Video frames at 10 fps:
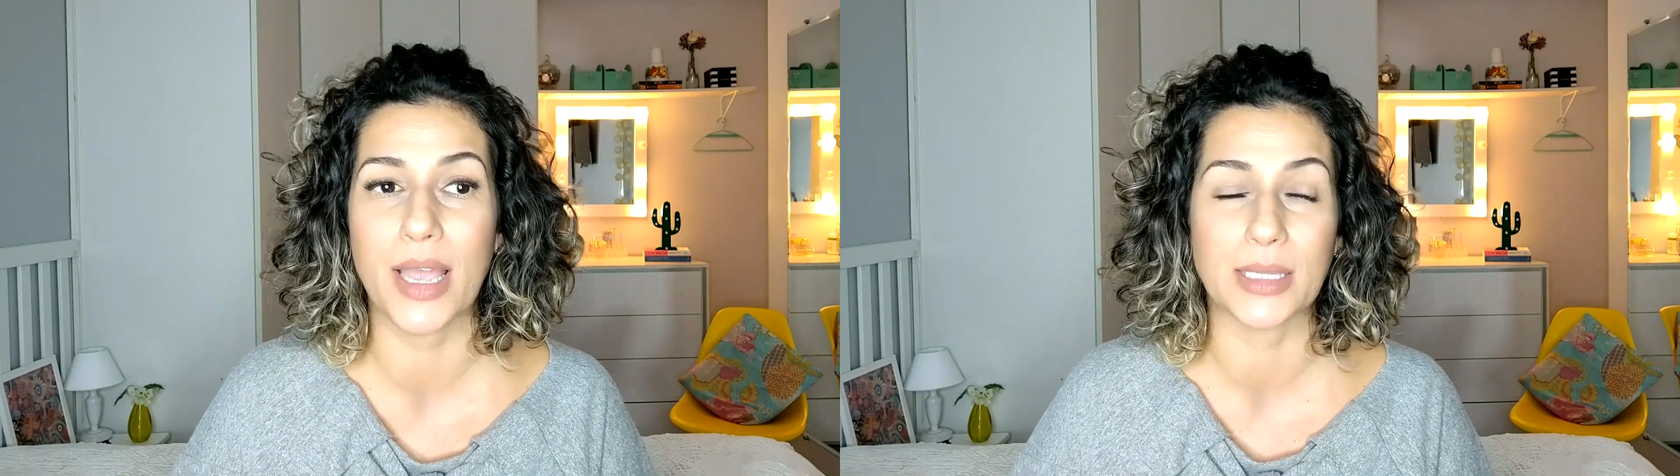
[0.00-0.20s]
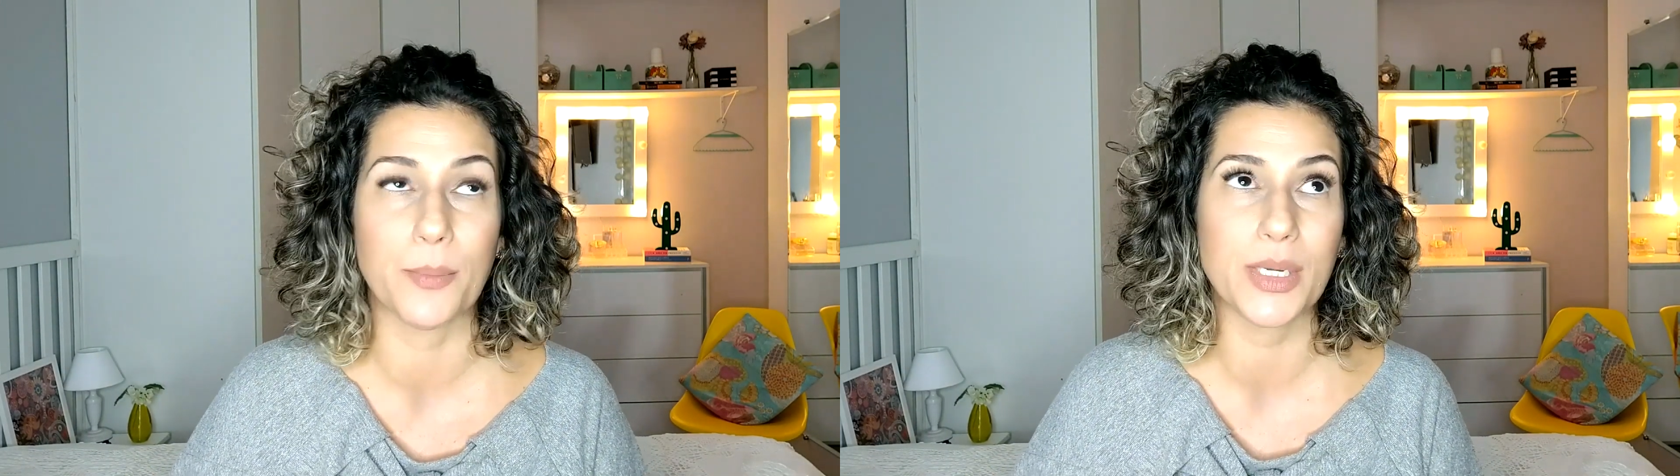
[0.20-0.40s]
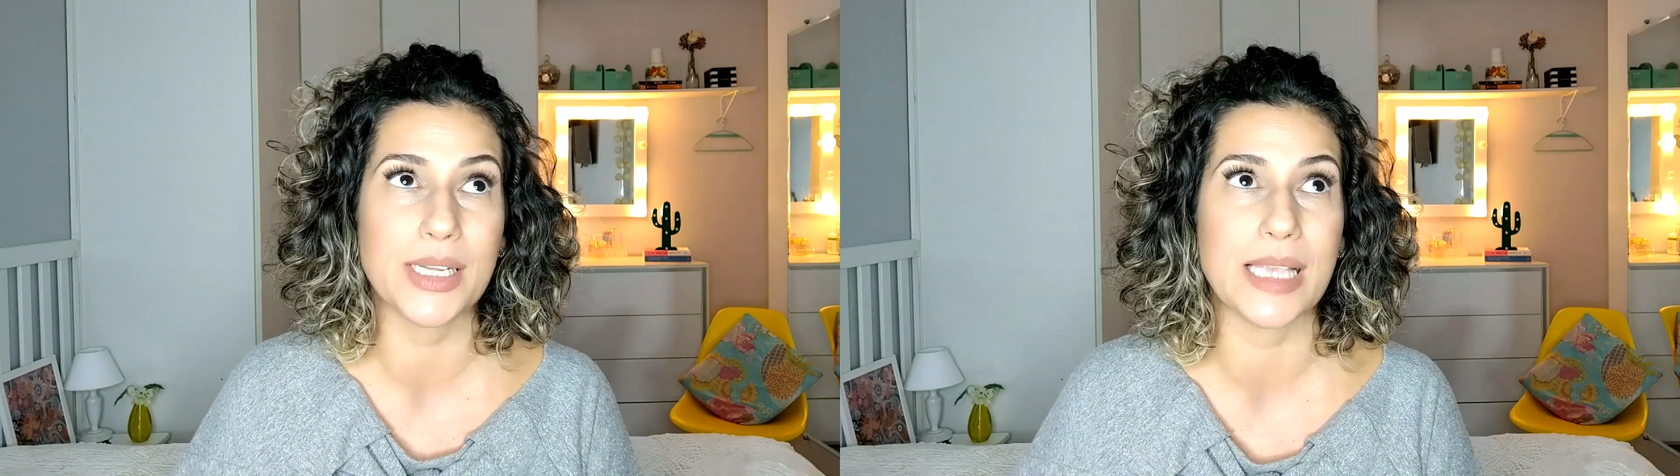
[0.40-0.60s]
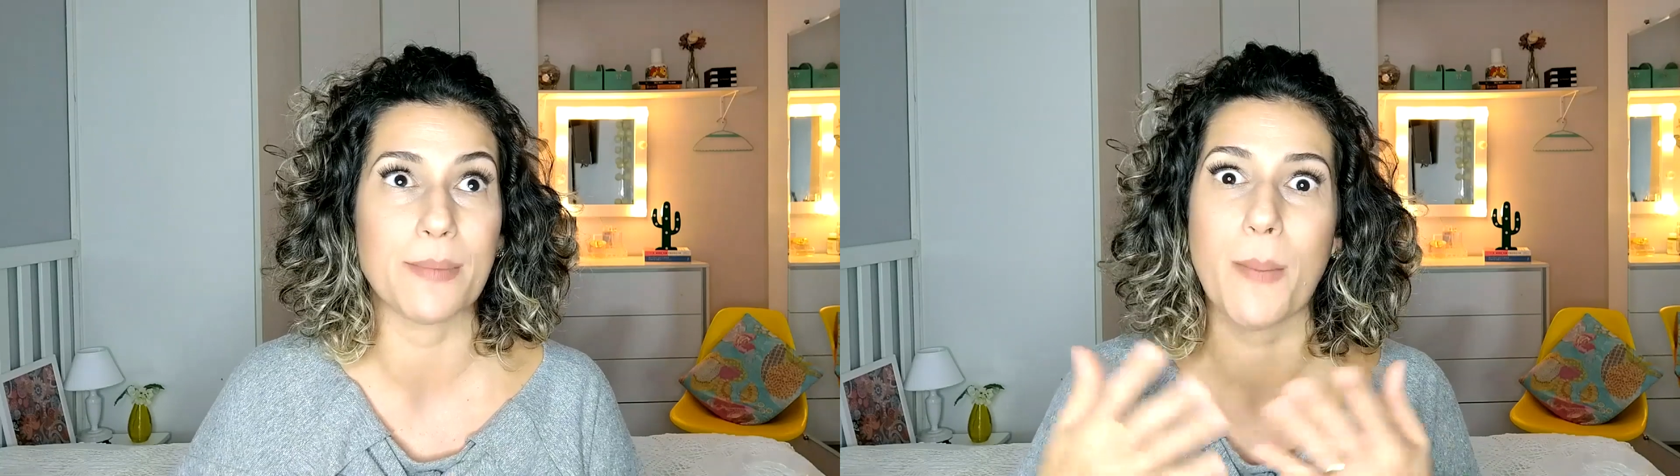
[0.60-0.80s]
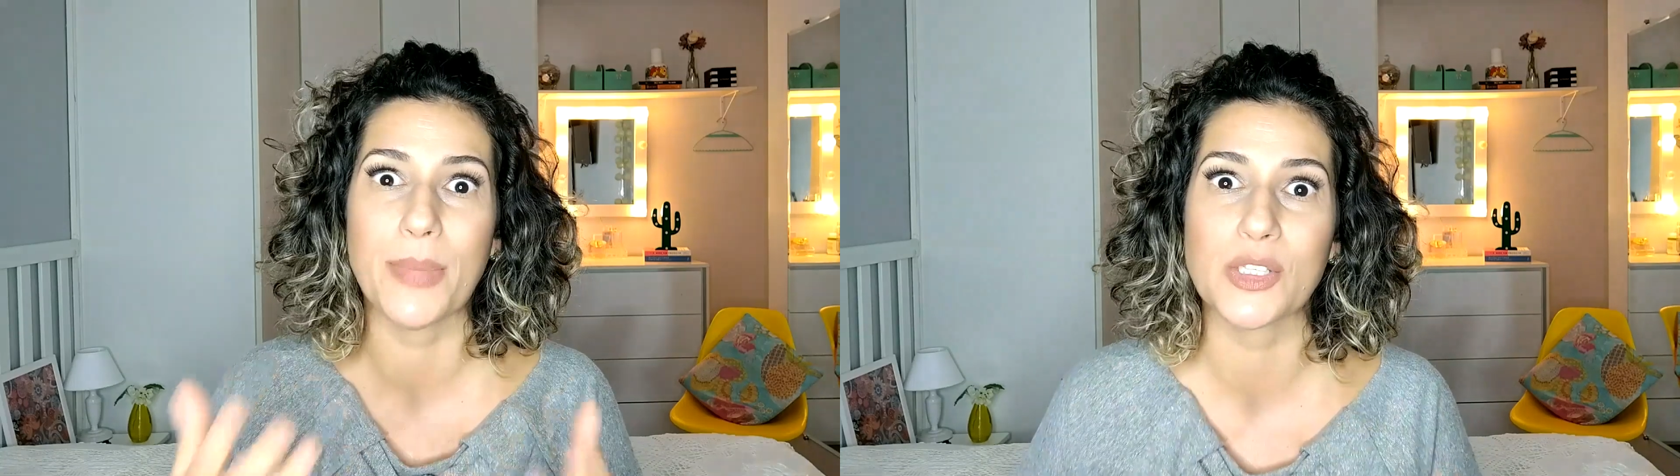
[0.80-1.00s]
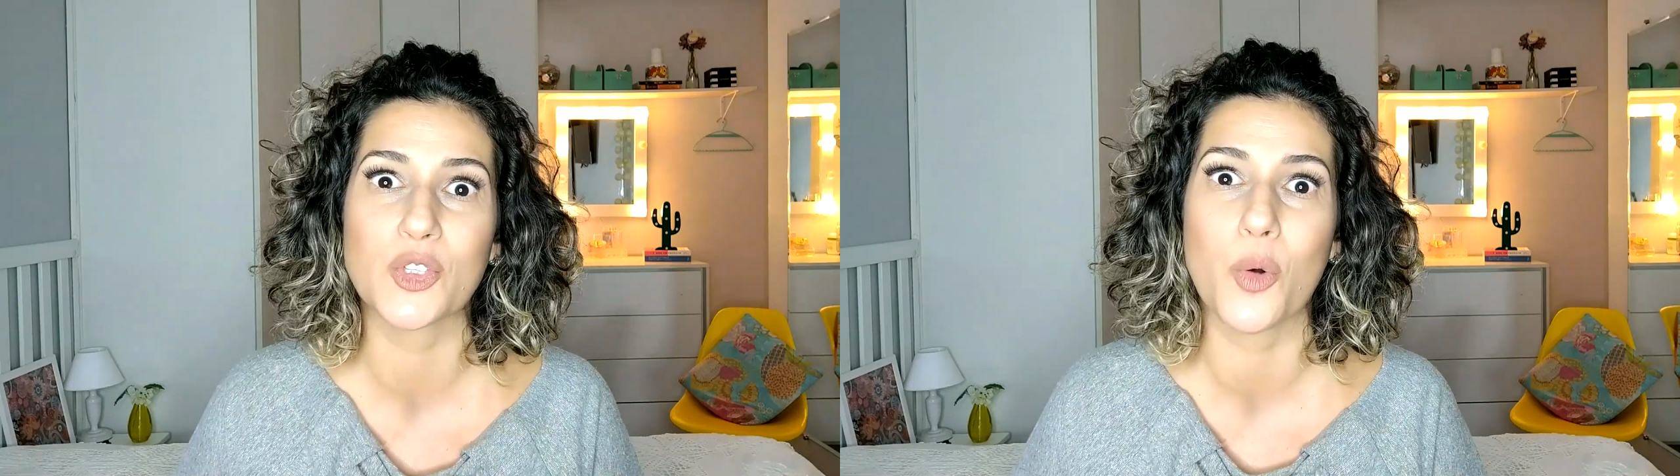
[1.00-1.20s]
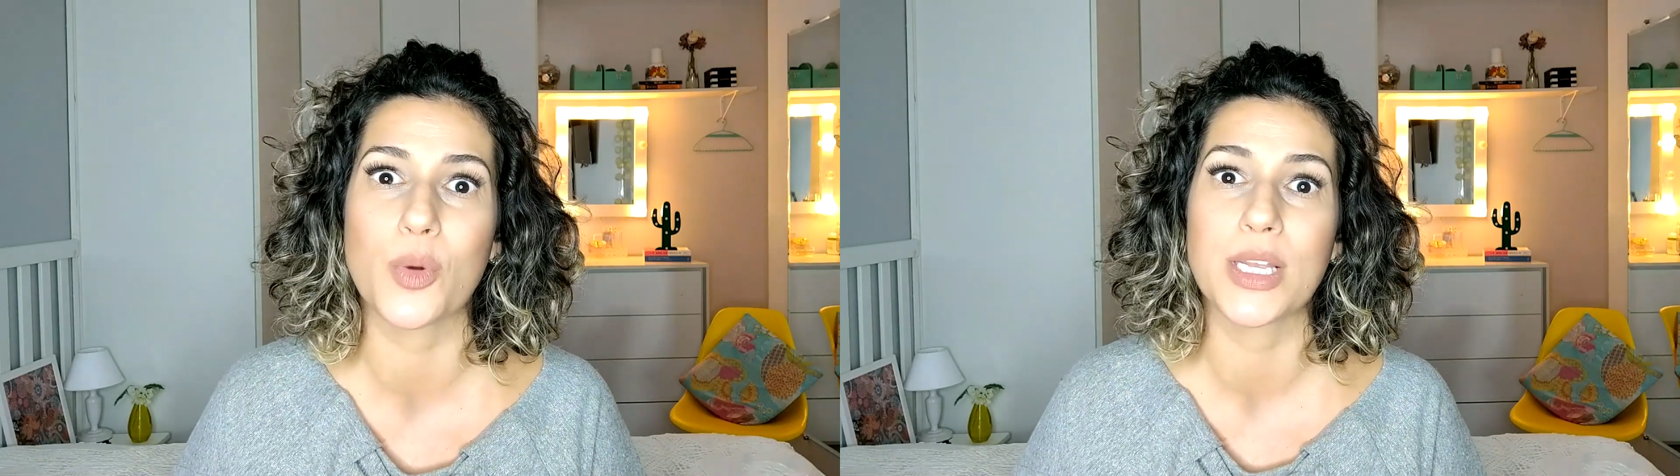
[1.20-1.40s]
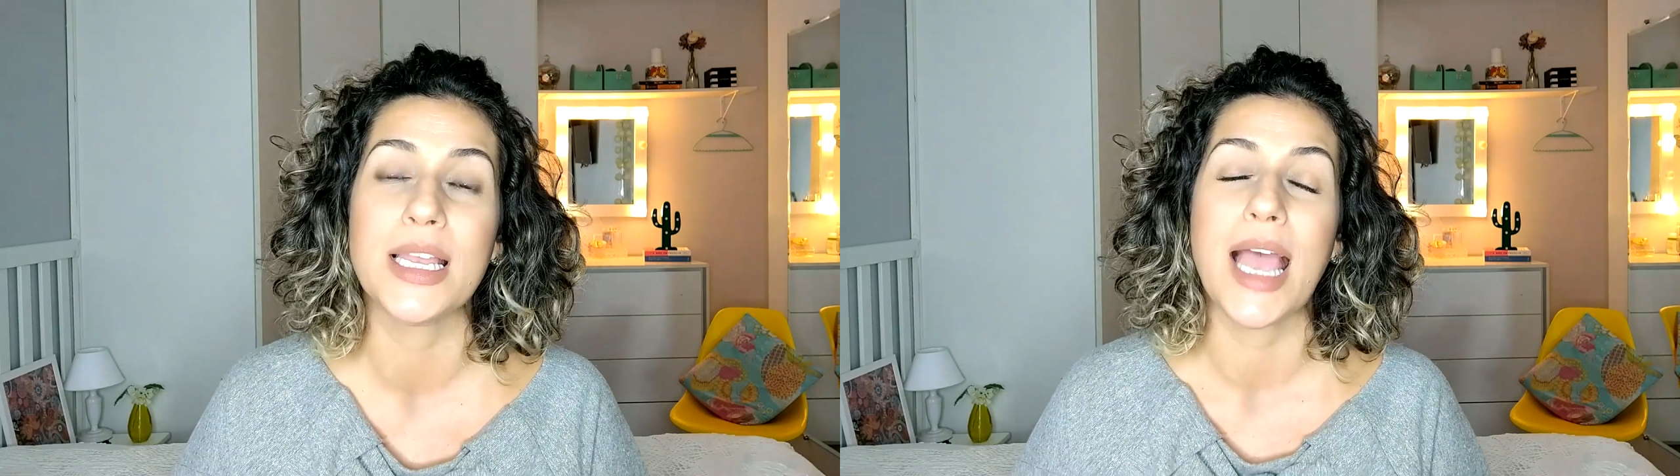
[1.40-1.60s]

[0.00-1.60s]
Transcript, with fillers: Por exemplo, se uma pessoa